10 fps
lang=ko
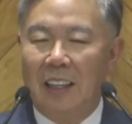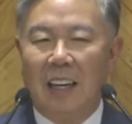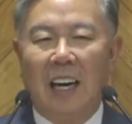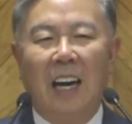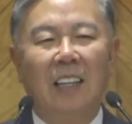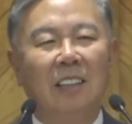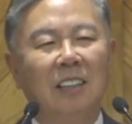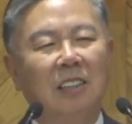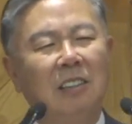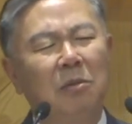아이들이
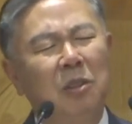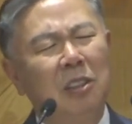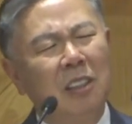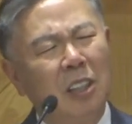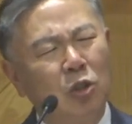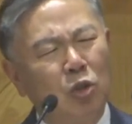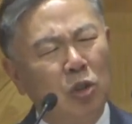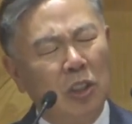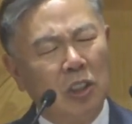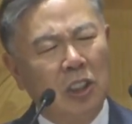지금 이렇게
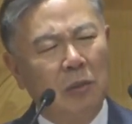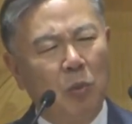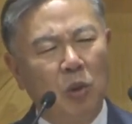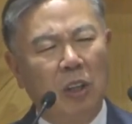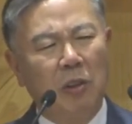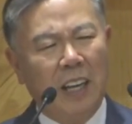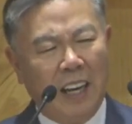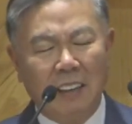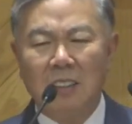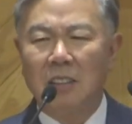시험 보느라고
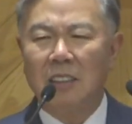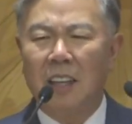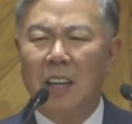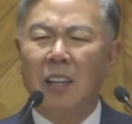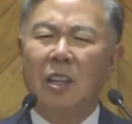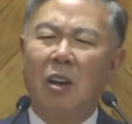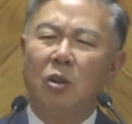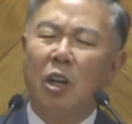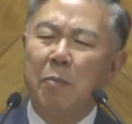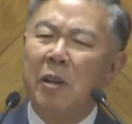애를 쓰는데 내가
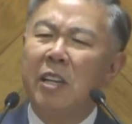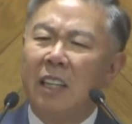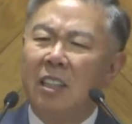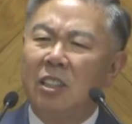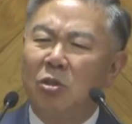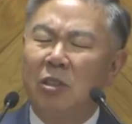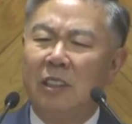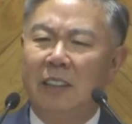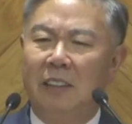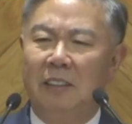어떻게 편히 앉아서 있을 수 있냐.